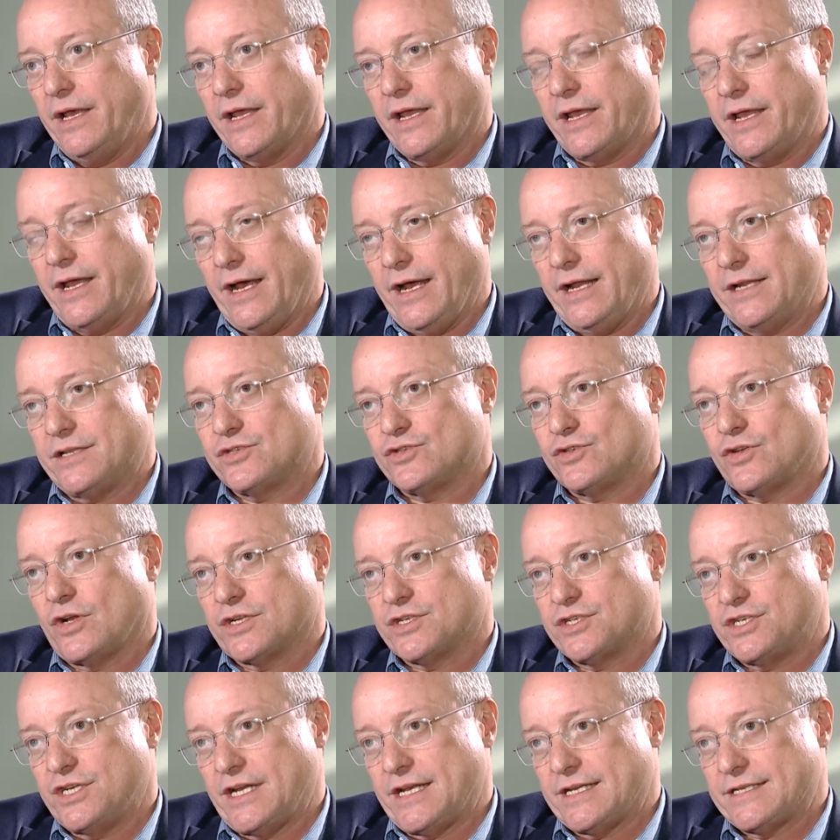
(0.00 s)
que antes só
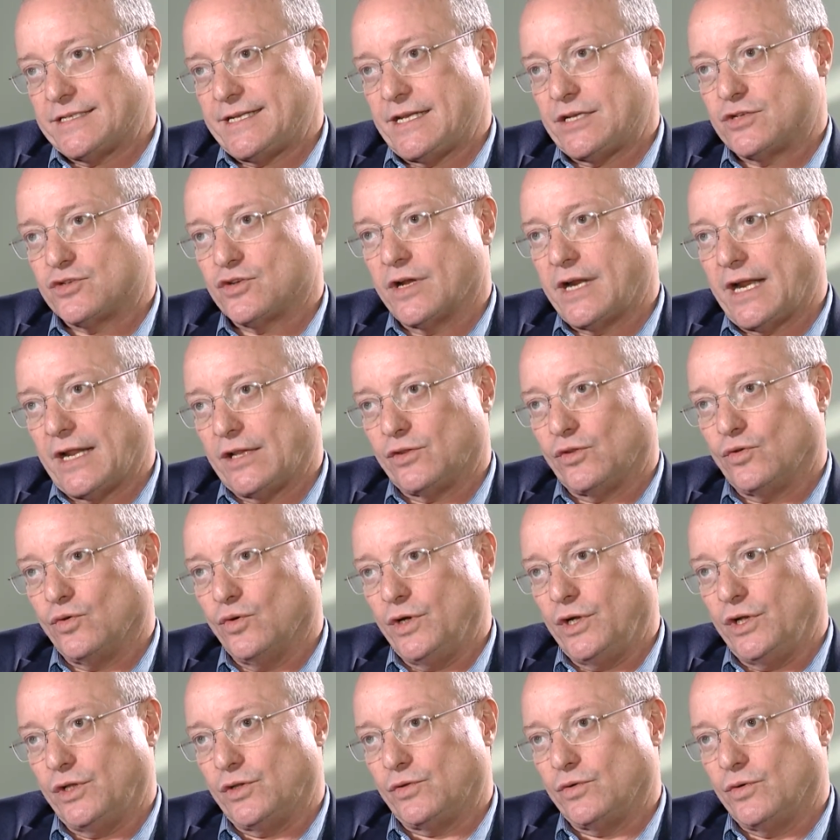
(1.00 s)
tinha acesso
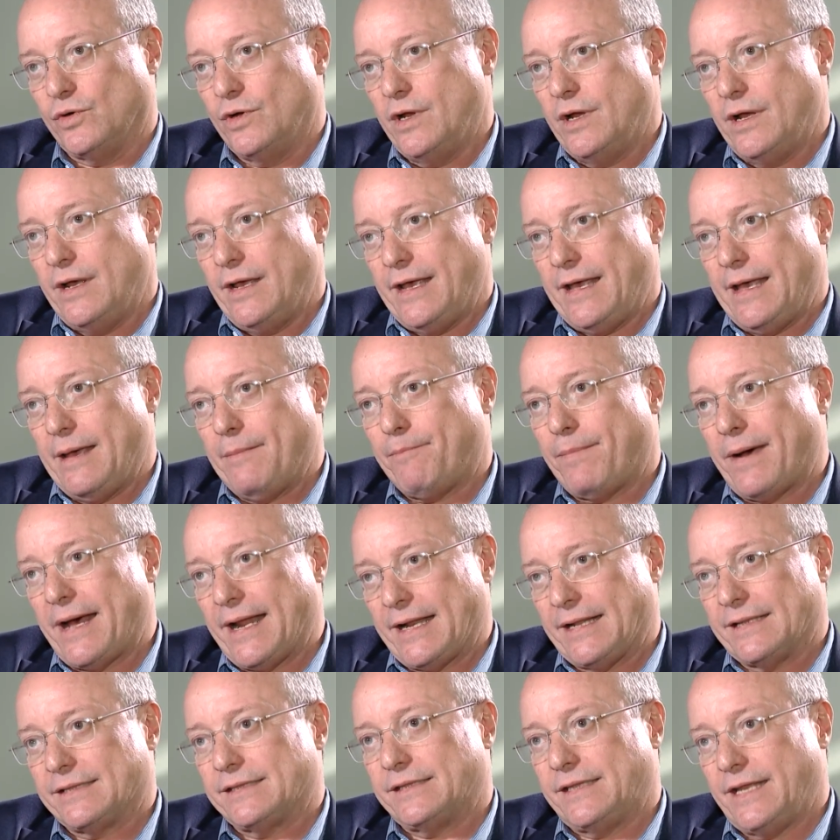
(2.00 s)
gratuito é,
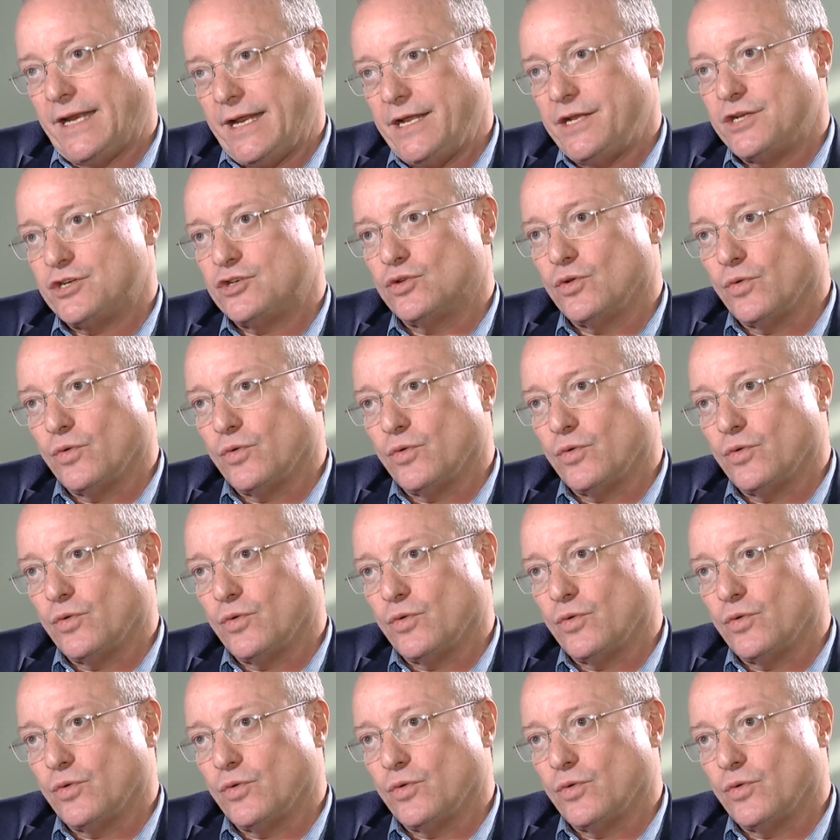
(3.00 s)
para três